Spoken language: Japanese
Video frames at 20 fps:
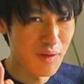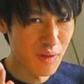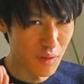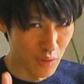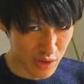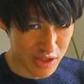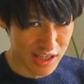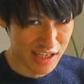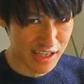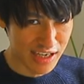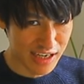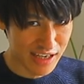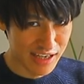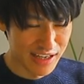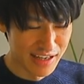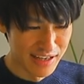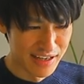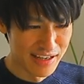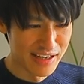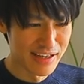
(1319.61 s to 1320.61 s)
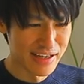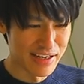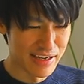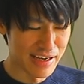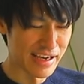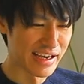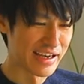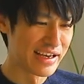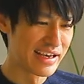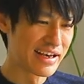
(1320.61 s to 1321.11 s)
小鹿。
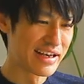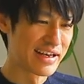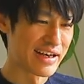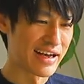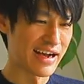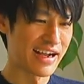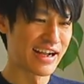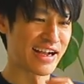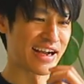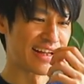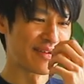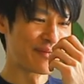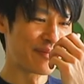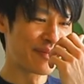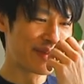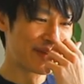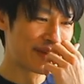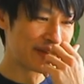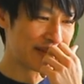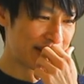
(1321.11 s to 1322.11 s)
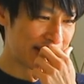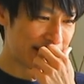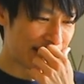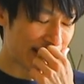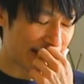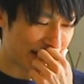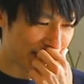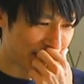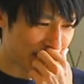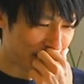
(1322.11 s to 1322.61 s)
はい。なんか、
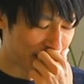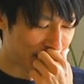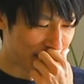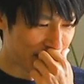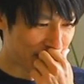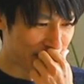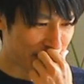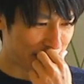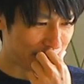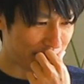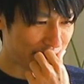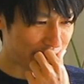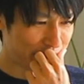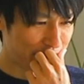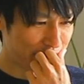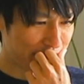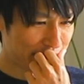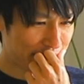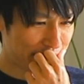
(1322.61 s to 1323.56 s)
こ